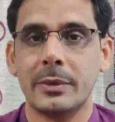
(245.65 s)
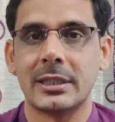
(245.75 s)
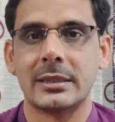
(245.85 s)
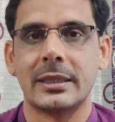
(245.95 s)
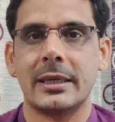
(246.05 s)
भी
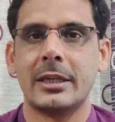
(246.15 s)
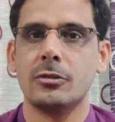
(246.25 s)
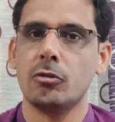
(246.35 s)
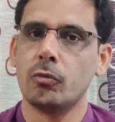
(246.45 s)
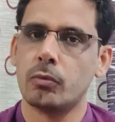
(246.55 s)
बताता है
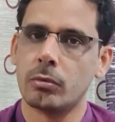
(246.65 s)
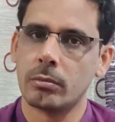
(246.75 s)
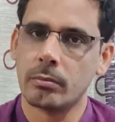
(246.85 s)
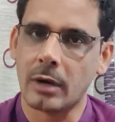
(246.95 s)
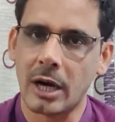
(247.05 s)
कि जो
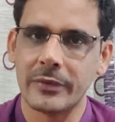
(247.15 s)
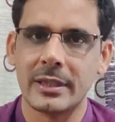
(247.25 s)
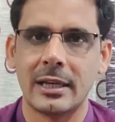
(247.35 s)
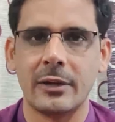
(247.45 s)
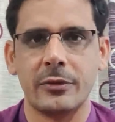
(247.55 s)

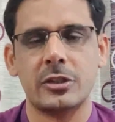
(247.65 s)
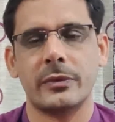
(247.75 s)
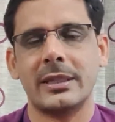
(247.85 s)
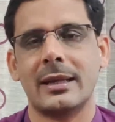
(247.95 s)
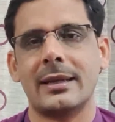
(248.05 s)
महाविद्यालय
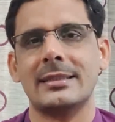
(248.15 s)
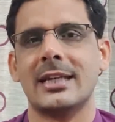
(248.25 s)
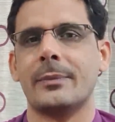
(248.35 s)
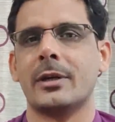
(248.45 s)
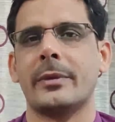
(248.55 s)
विश्वविद्यालय
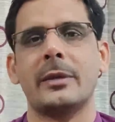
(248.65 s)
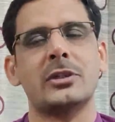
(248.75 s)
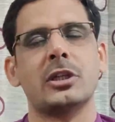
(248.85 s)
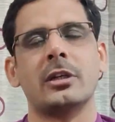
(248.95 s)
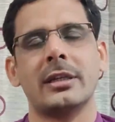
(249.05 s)
जहाँ पे आप
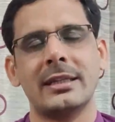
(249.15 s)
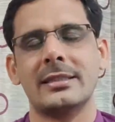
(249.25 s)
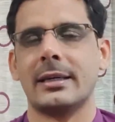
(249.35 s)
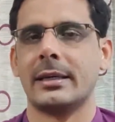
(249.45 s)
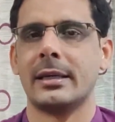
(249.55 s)
एडमिशन
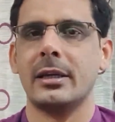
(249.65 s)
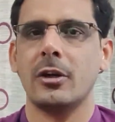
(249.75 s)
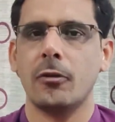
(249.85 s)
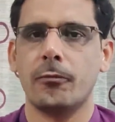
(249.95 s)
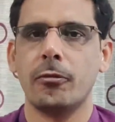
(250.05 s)
लेने जा रहे हैं
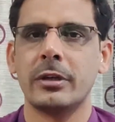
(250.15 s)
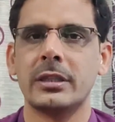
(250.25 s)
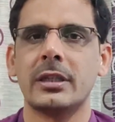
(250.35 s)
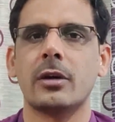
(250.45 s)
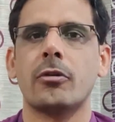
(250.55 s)
वो
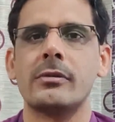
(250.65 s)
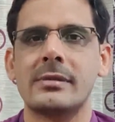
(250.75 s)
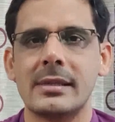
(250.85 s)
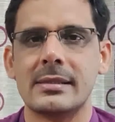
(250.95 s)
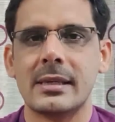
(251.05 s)
कितना
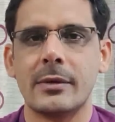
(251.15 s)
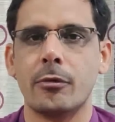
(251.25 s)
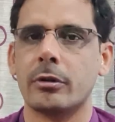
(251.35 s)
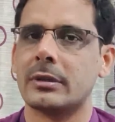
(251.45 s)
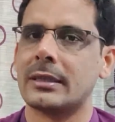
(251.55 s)
कॉन्सियस है
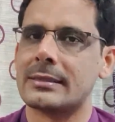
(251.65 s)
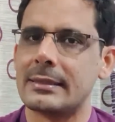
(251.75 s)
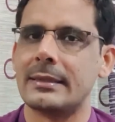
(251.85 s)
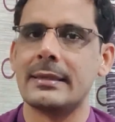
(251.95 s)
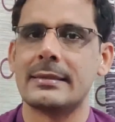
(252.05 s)
वो कितना
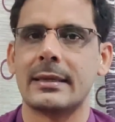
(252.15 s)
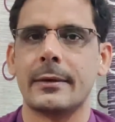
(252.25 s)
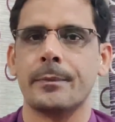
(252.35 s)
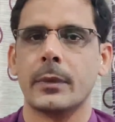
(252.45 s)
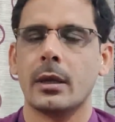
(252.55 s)
सीरियस
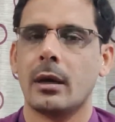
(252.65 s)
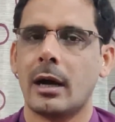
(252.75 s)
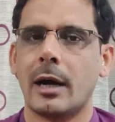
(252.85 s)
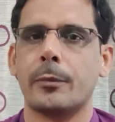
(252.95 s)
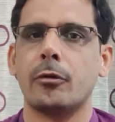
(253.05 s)
है
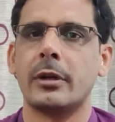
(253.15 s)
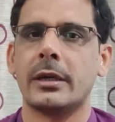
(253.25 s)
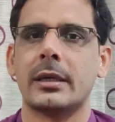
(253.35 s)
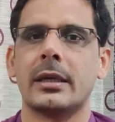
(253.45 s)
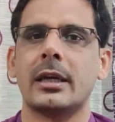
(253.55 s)
आपको
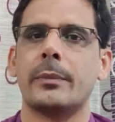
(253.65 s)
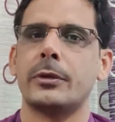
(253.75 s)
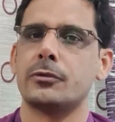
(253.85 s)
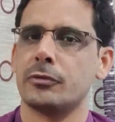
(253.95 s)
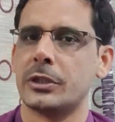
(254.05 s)
लेकर के
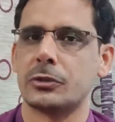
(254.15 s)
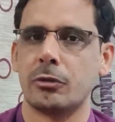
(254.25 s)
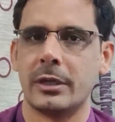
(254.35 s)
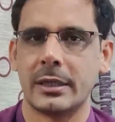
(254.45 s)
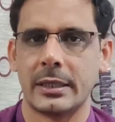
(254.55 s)
अपने स्टूडेंट्स
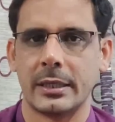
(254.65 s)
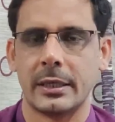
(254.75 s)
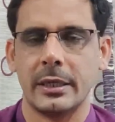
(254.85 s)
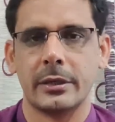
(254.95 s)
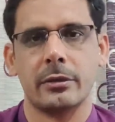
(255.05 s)
को लेकर
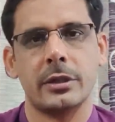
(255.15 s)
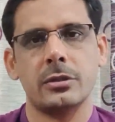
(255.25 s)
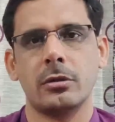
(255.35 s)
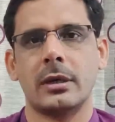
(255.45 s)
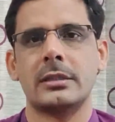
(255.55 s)
के क्योंकि
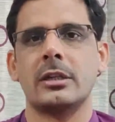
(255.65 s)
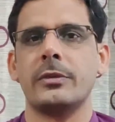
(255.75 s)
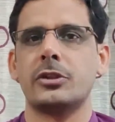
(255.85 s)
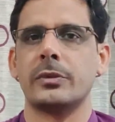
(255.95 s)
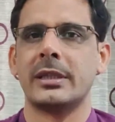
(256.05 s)
जो अच्छे
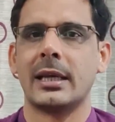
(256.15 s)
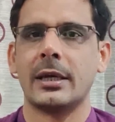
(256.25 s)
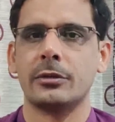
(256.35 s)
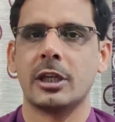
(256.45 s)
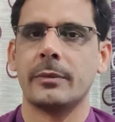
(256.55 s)

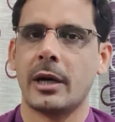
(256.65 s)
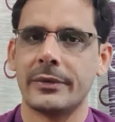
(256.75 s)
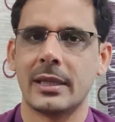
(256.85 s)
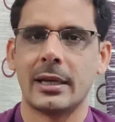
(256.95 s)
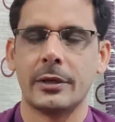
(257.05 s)
विश्वविद्यालय होते हैं
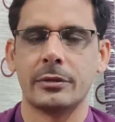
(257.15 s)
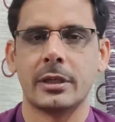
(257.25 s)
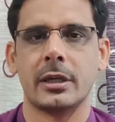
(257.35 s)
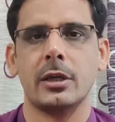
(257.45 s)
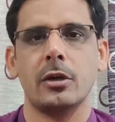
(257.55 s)
महाविद्यालय
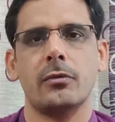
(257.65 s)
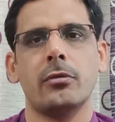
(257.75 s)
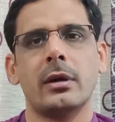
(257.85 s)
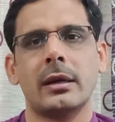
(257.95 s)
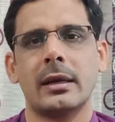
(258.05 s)
होते हैं
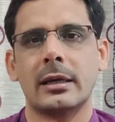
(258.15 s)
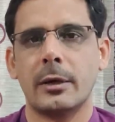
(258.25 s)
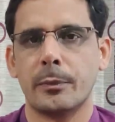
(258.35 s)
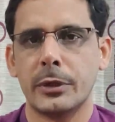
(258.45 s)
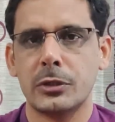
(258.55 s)
वो अलग अलग
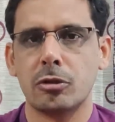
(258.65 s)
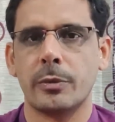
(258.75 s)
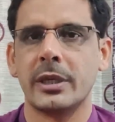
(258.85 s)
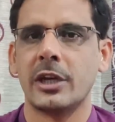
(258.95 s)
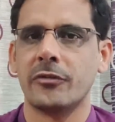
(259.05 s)
कंपनीज़
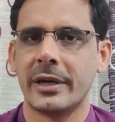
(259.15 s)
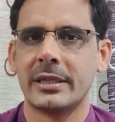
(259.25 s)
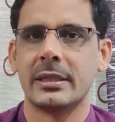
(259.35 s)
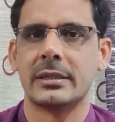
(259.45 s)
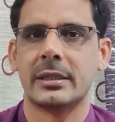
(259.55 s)
को अपने यहाँ
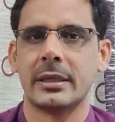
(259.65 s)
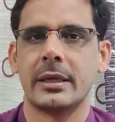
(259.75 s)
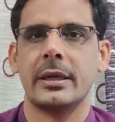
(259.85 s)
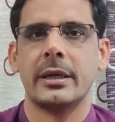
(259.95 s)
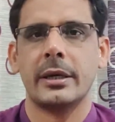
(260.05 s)
इन्वाइट करते
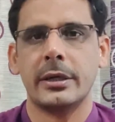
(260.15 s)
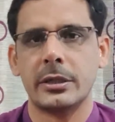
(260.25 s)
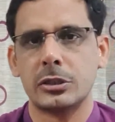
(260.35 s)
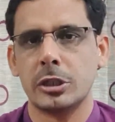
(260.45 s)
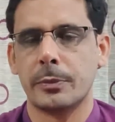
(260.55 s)
हैं
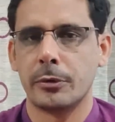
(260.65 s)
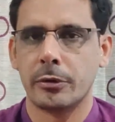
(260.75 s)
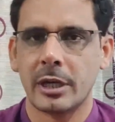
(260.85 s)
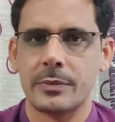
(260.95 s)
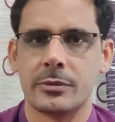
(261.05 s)
इंटर्नशिप
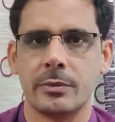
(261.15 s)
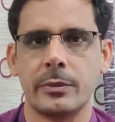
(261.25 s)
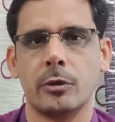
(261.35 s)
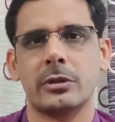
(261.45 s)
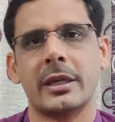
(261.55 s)
प्रोग्राम्स
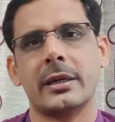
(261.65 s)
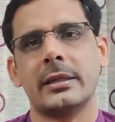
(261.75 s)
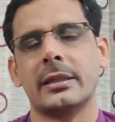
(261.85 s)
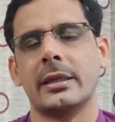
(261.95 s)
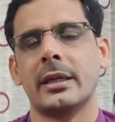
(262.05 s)
भी वो तय
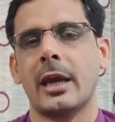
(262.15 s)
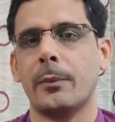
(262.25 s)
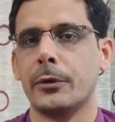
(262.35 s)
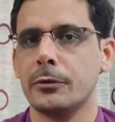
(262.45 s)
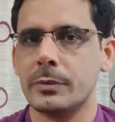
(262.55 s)
करते हैं
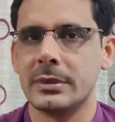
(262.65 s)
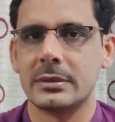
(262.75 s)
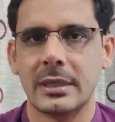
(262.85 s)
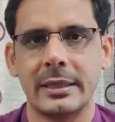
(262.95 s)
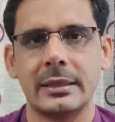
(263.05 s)
एम भी
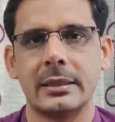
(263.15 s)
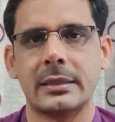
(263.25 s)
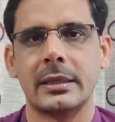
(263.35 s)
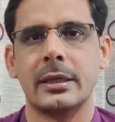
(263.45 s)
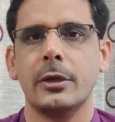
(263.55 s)
साइन
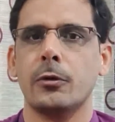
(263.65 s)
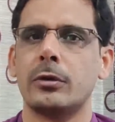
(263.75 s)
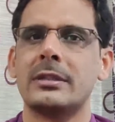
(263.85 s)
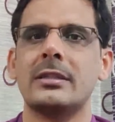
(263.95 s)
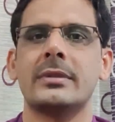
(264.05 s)
करते हैं
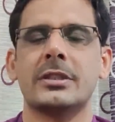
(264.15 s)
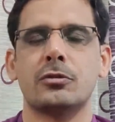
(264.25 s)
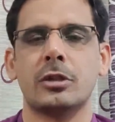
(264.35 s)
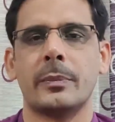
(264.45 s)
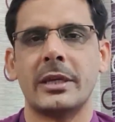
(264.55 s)
और इसी वजह
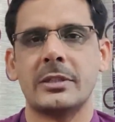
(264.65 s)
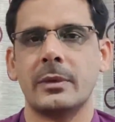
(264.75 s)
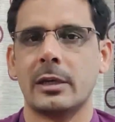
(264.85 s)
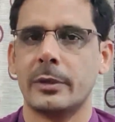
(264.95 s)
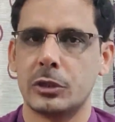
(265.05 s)
से उनकी
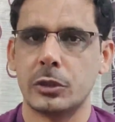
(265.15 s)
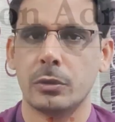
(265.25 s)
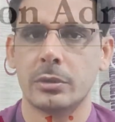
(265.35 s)
प्लेसमेंट भी अच्छी